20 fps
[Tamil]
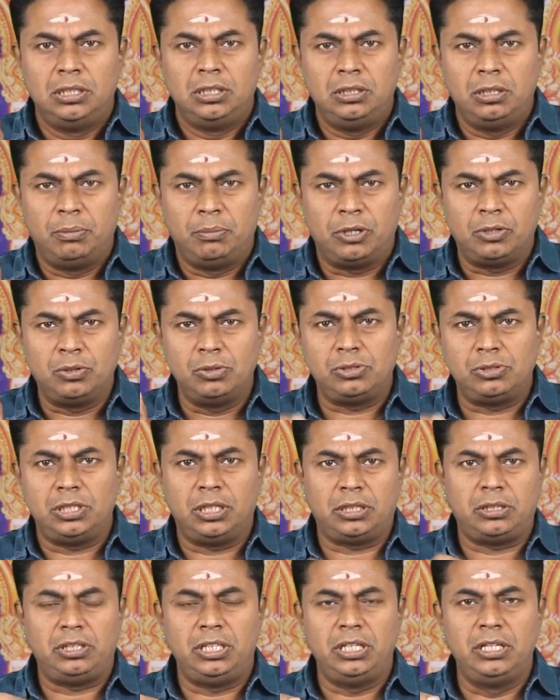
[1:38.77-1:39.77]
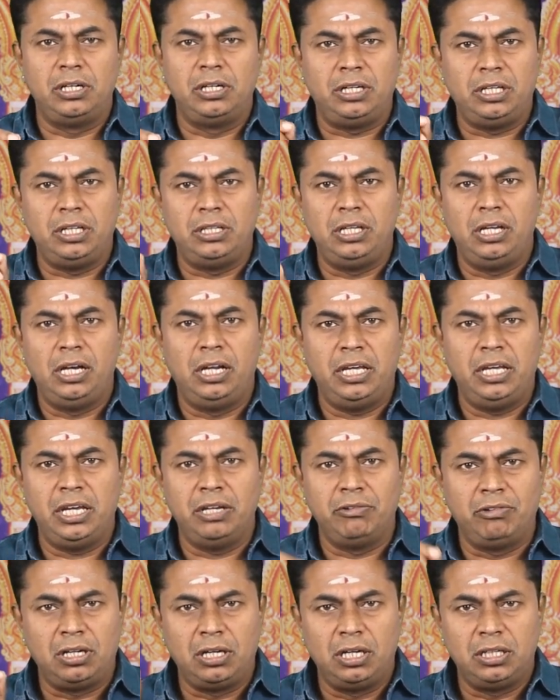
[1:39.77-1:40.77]
இந்த மனோசக்தியின் ரீதியிலேயே
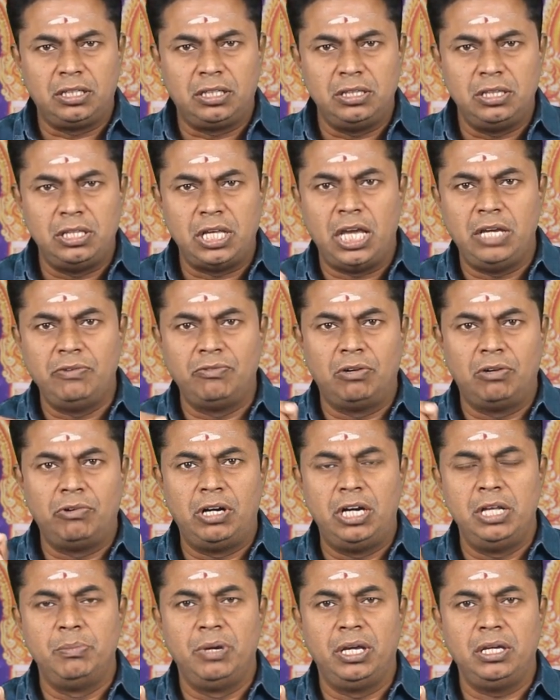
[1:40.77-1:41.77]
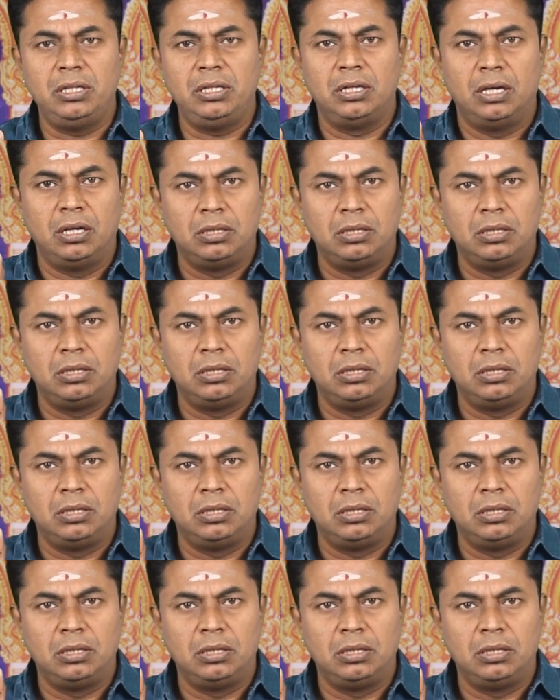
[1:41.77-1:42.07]
இவர்களுக்கு தெய்வ வலிமை